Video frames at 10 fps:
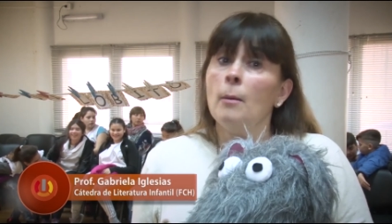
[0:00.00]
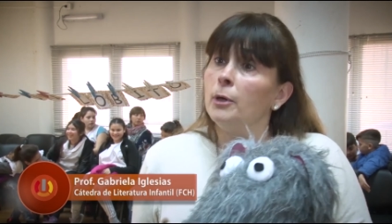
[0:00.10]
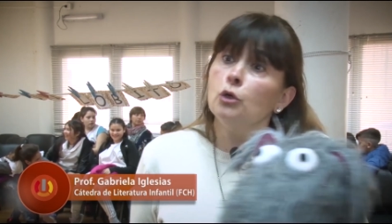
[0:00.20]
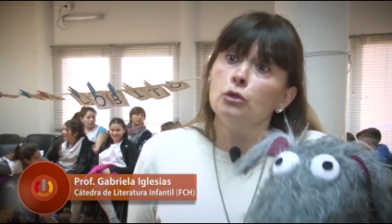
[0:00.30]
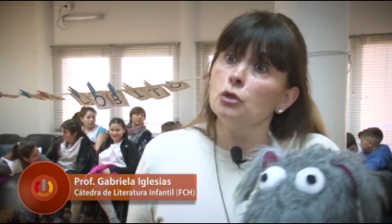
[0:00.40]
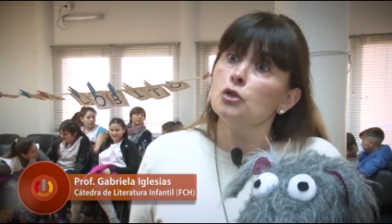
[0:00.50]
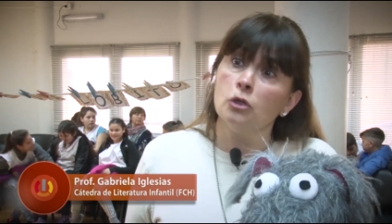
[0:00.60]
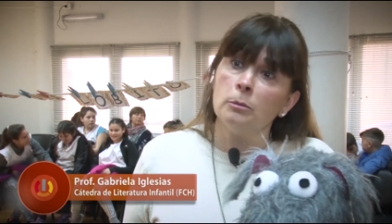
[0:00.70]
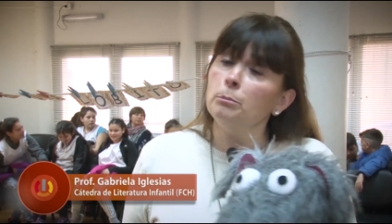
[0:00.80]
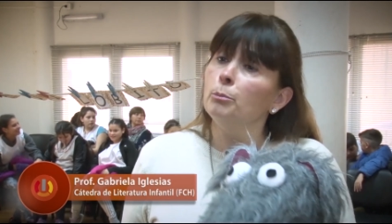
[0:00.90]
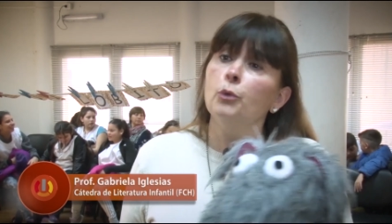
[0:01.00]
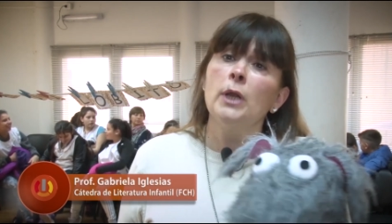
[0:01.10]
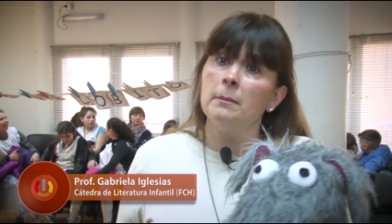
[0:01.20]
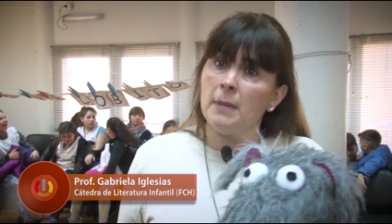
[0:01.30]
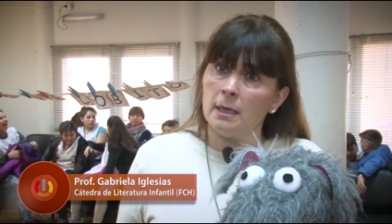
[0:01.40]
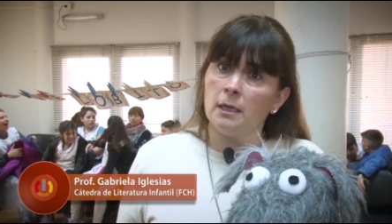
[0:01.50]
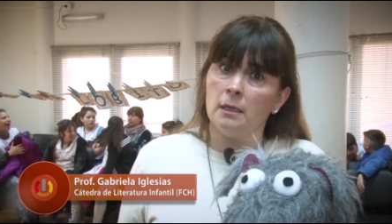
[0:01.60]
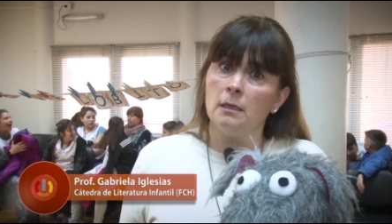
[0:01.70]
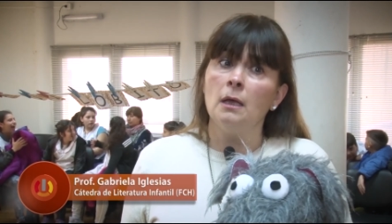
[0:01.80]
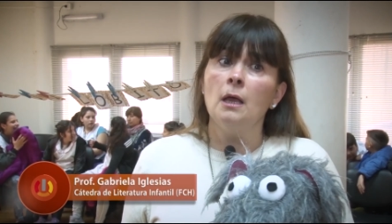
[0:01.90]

pero otros son pura imagen